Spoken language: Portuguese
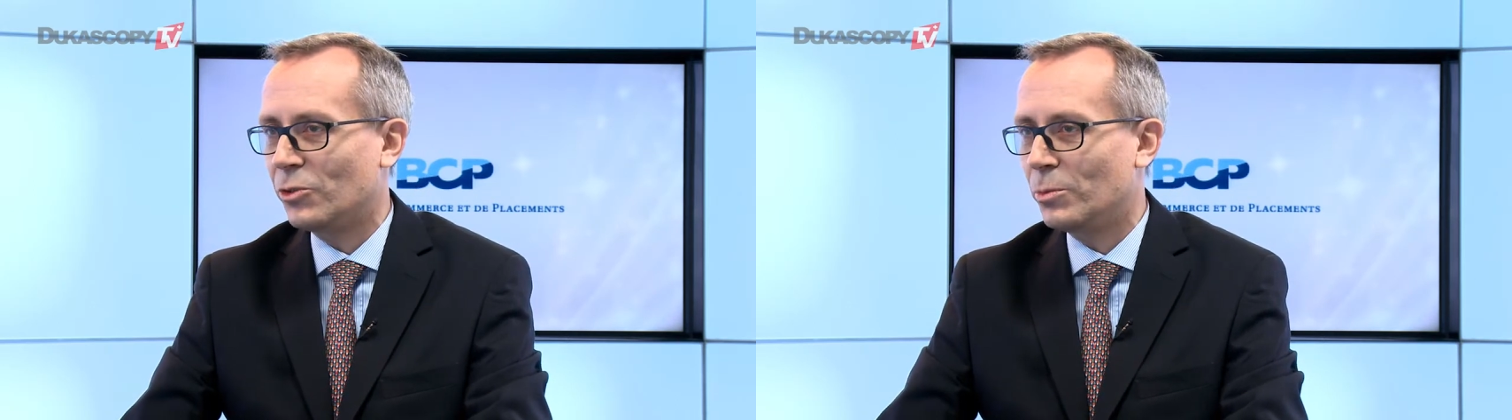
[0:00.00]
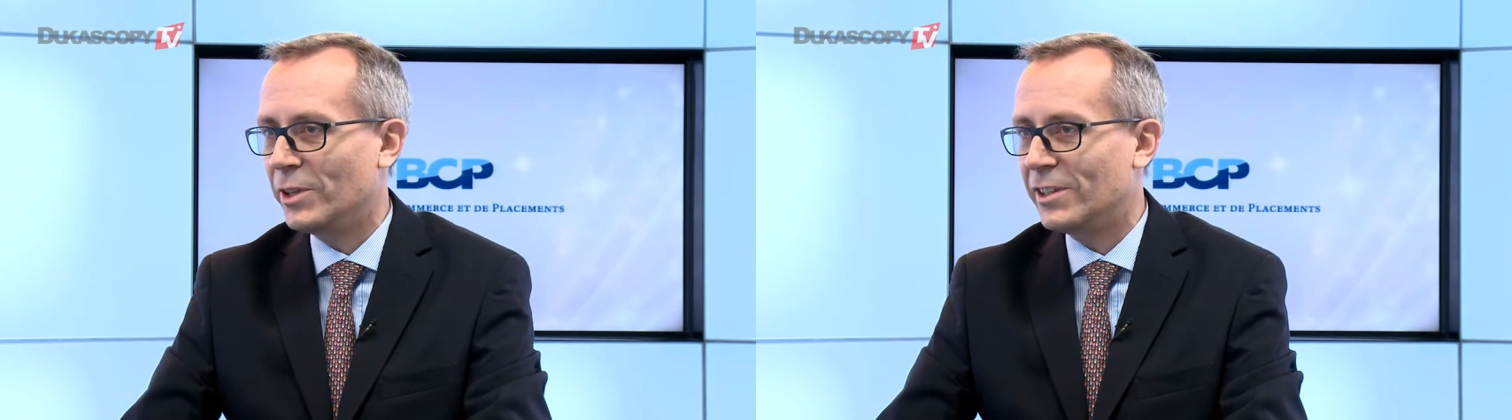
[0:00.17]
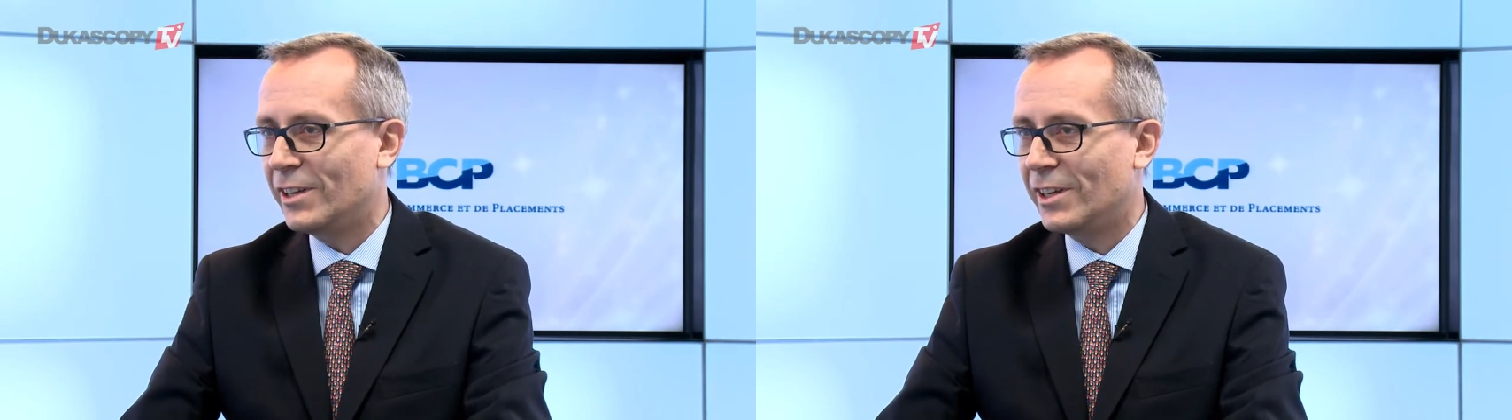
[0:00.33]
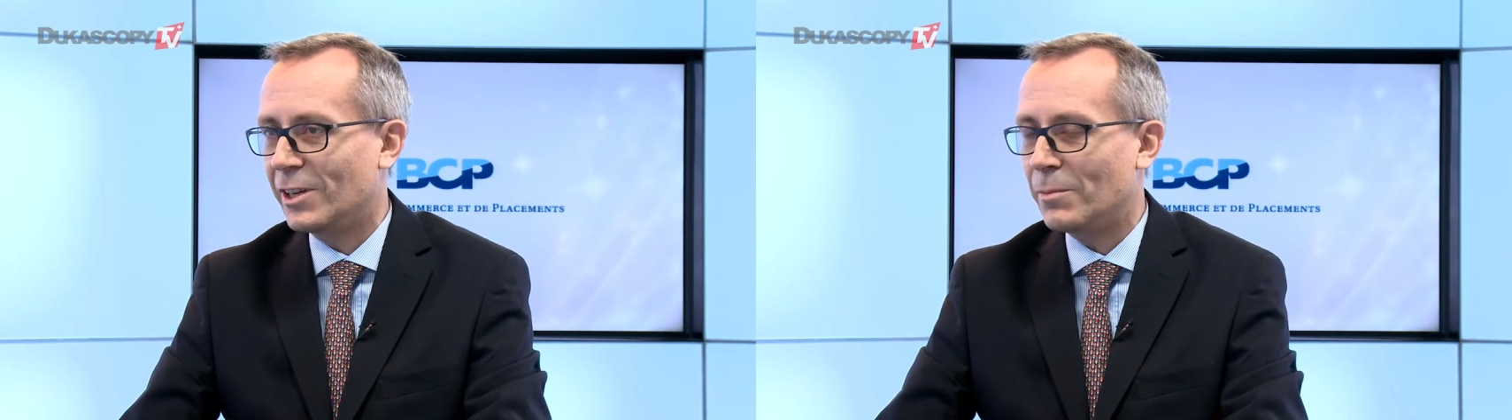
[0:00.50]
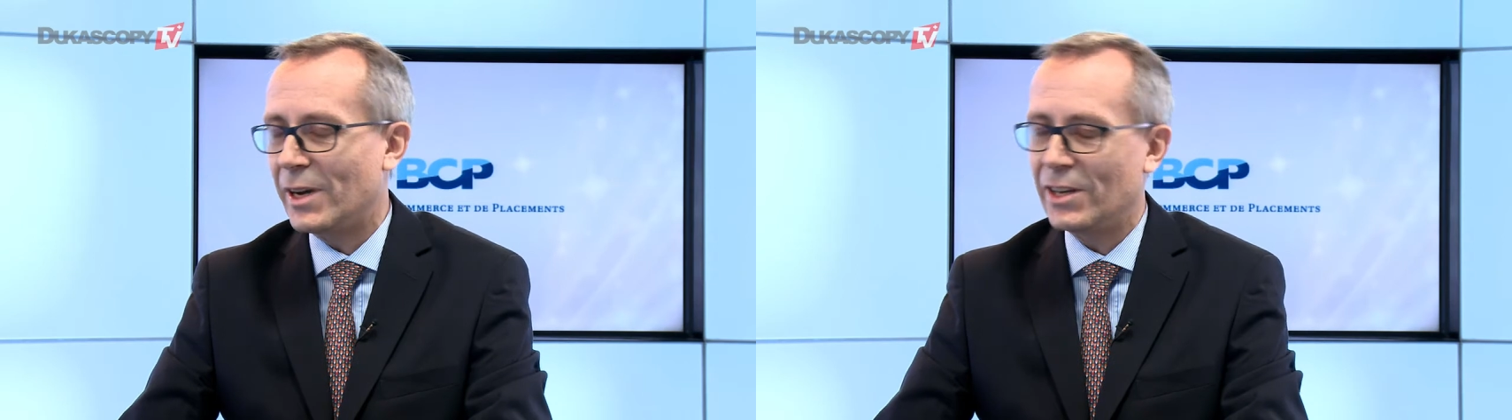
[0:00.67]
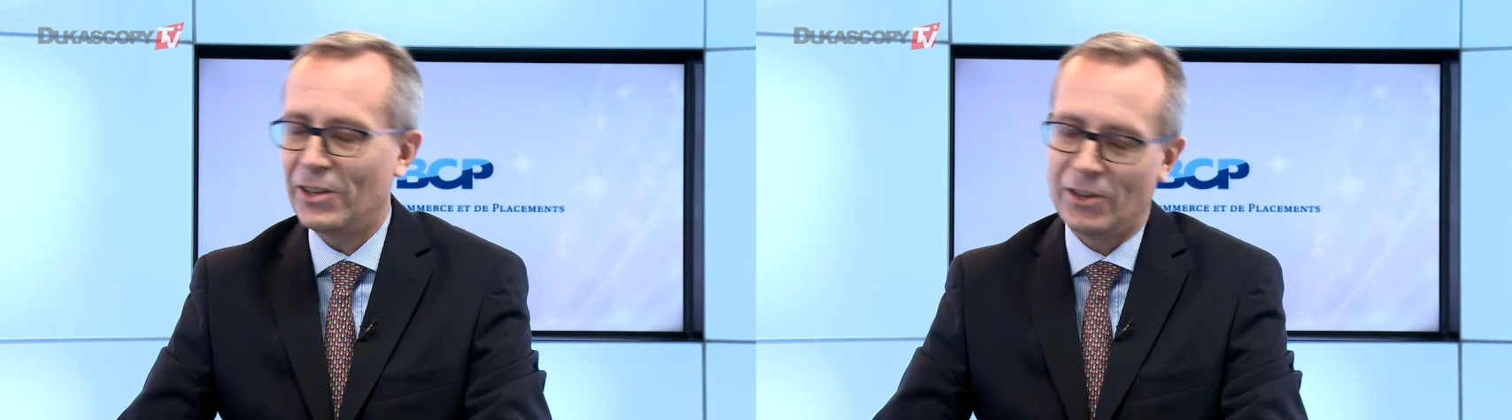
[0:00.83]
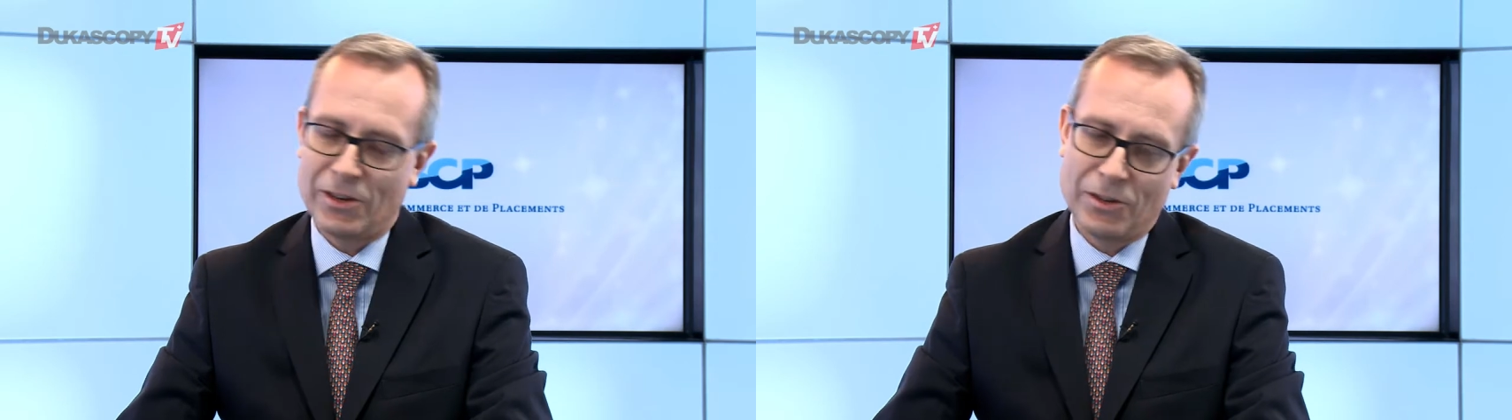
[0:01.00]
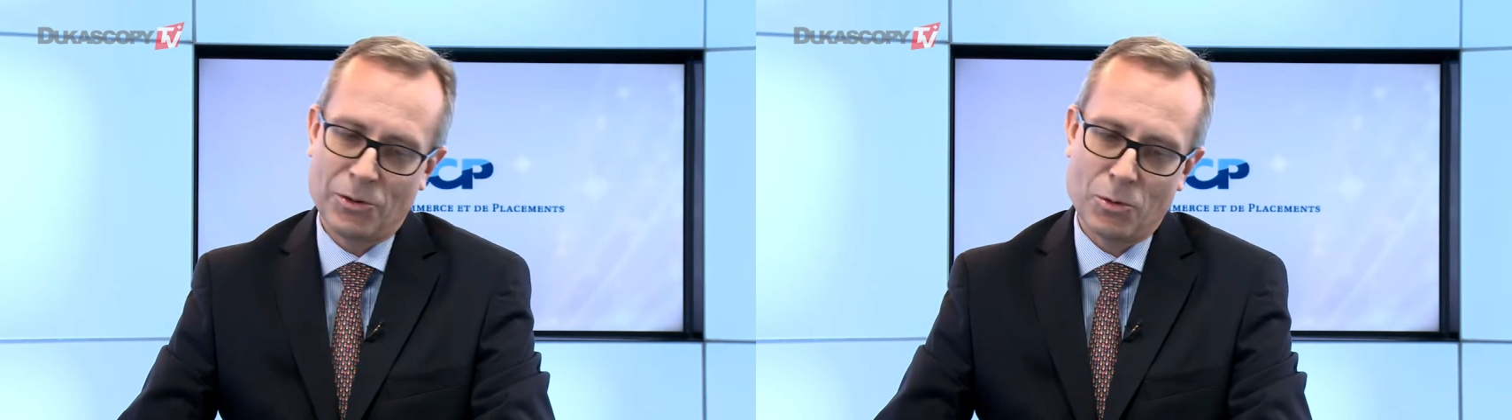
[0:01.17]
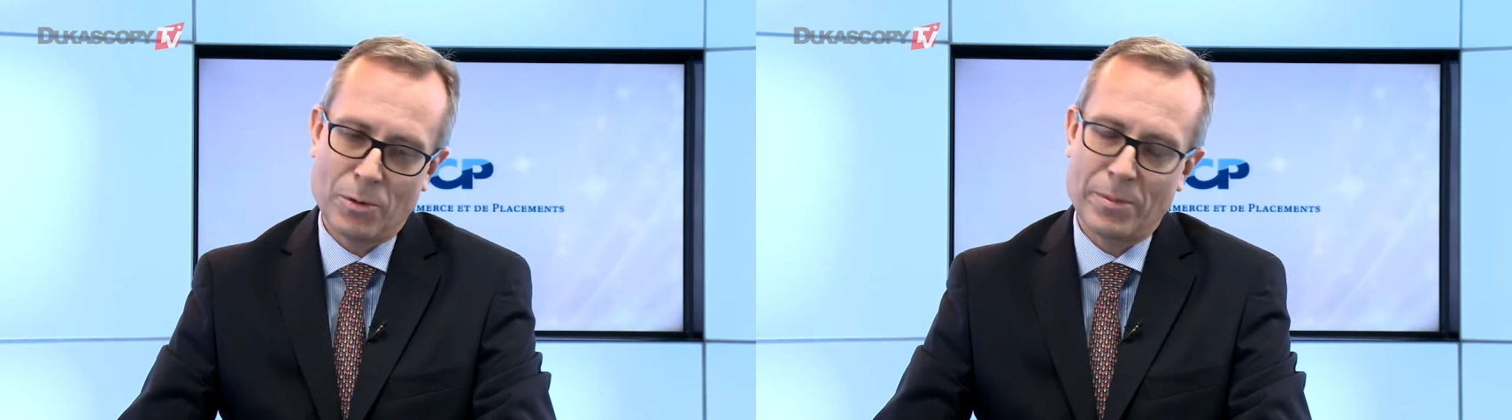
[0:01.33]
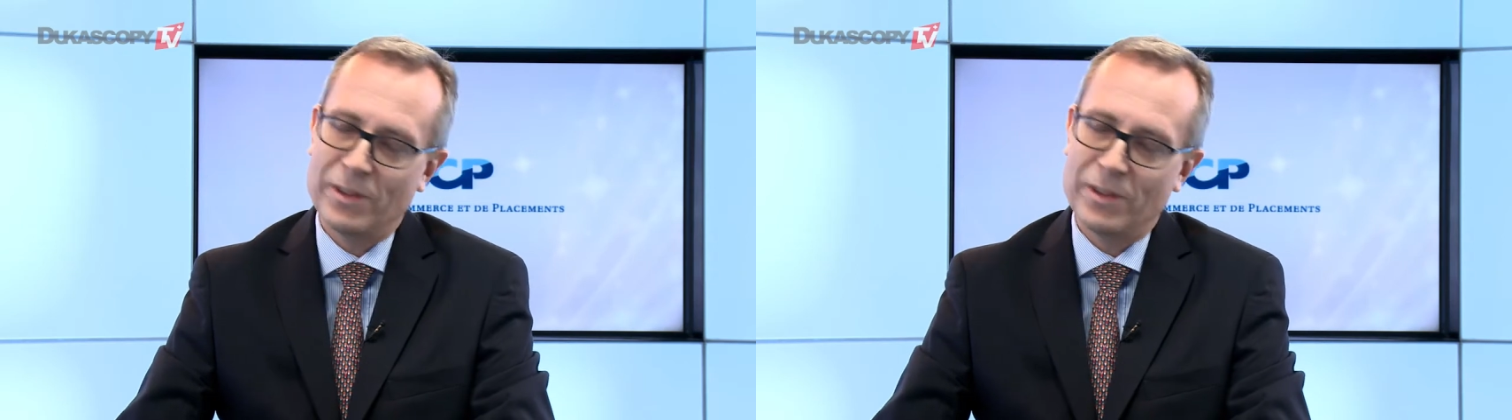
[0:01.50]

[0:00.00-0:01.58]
do Banco Central Europeu,